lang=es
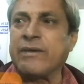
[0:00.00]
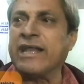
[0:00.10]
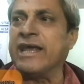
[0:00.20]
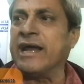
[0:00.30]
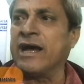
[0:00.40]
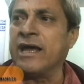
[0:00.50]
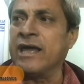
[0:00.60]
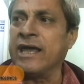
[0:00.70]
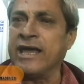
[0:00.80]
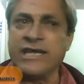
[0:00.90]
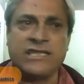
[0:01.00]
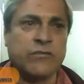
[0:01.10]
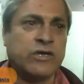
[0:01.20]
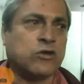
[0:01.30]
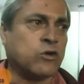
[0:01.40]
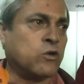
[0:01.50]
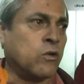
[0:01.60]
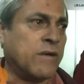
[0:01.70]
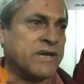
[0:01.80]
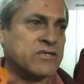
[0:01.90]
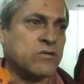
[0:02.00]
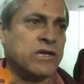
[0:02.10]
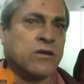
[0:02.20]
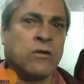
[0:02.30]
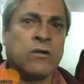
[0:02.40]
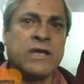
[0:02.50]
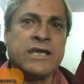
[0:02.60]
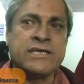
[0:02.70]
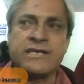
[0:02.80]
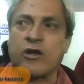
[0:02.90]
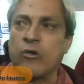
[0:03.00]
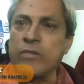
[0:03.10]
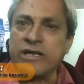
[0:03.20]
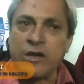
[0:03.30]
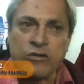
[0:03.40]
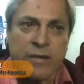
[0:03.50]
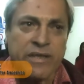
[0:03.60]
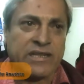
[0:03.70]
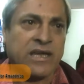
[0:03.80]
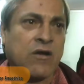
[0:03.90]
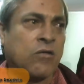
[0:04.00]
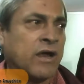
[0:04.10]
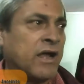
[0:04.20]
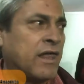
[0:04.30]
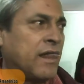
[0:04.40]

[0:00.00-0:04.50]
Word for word: manera, este bitoto amazónico se convierte en una metáfora,